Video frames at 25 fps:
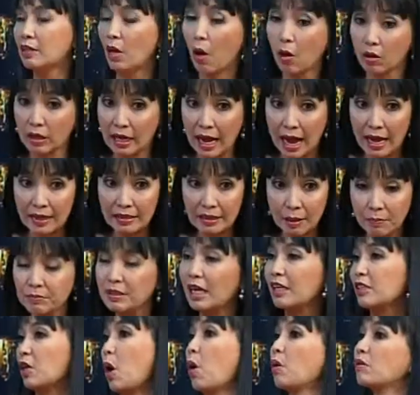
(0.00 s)
ต่อการกำ
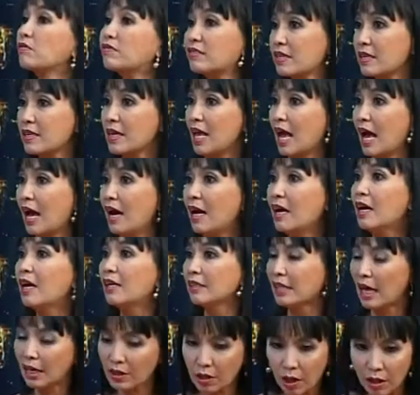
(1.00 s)
จัดของเสีย
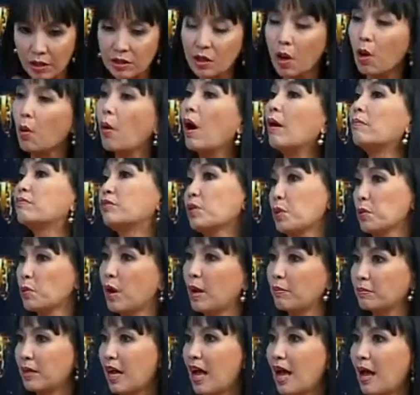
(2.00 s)
แน่นอนต่อความสวยค
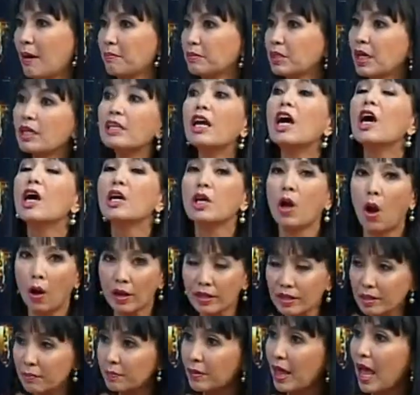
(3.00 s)
วามงามเพราะฉะนั้นขอ
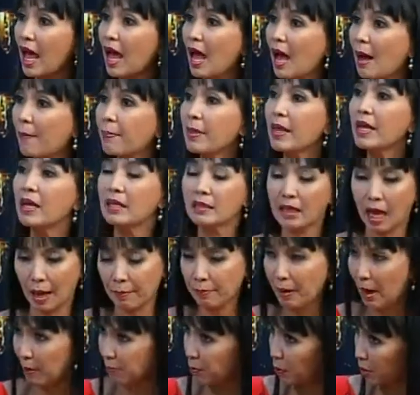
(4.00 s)
ดื่มน้ำทาน
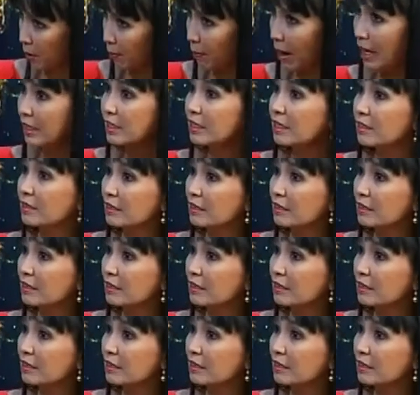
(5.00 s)
ผักผลไม้